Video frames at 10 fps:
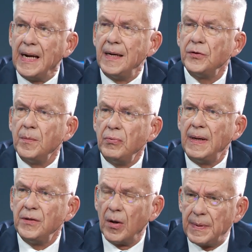pan, ale to
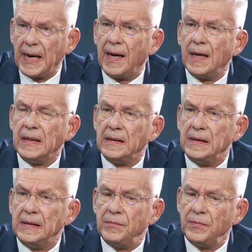była dobra
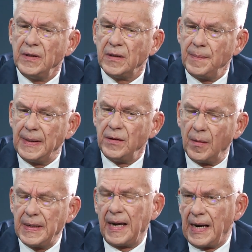yy, i chyba
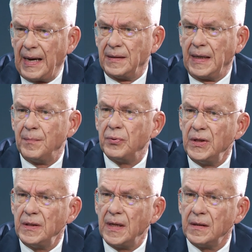dobra rada, bo
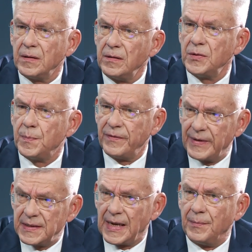jednak no,
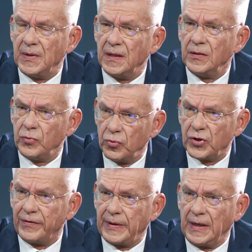sprowadzamy
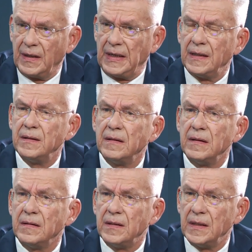dużo węgla.
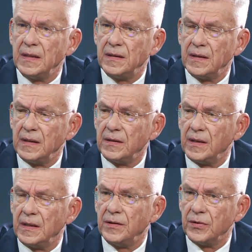Te, te, te,
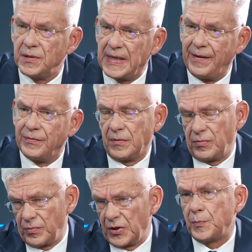te dostawy,
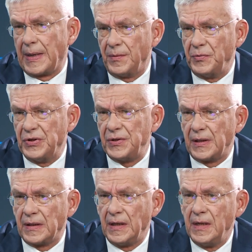też pani
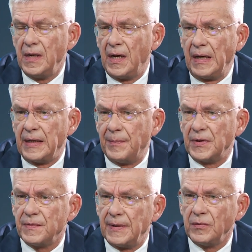minister Anna
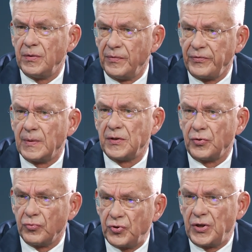Moskwa o tym mówiła,
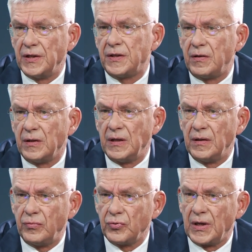że już jest
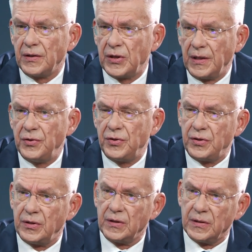e, duża
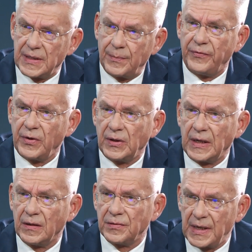część
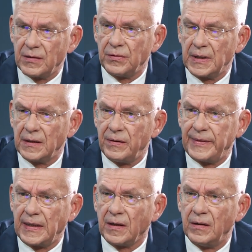zamówionego,
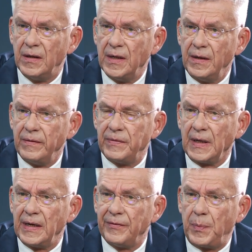zakontraktowanego
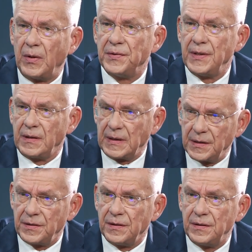węgla w Polsce.
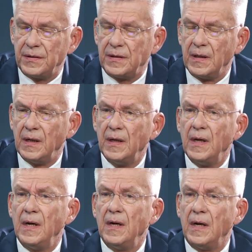Teraz jest
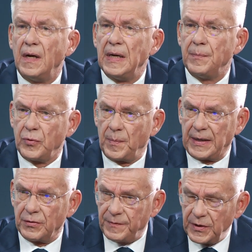
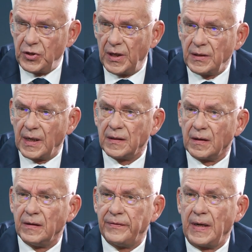próba rozwiezienia
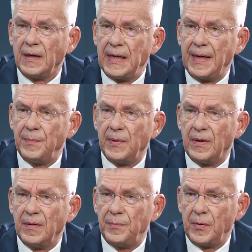tego węgla
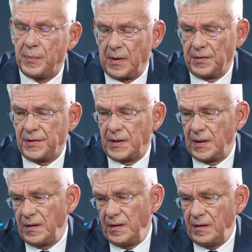po, po Polsce
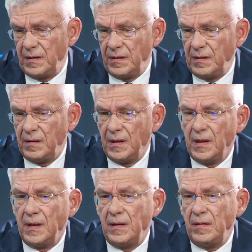i, i
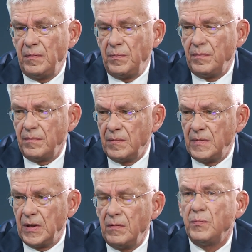i
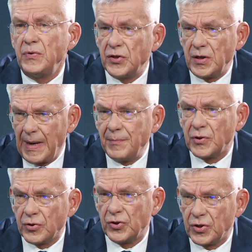no, jeszcze
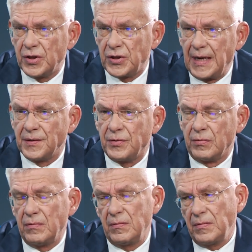mamy troszeczkę
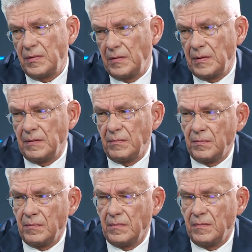czasu, I,
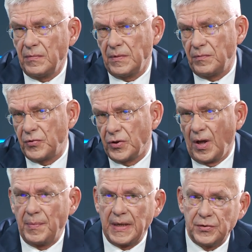mm, czy
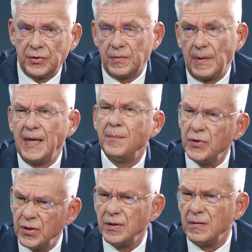dobra, czy zła. Ja
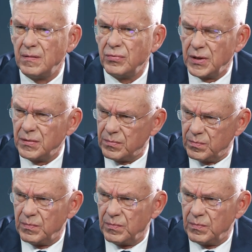myślę, że, że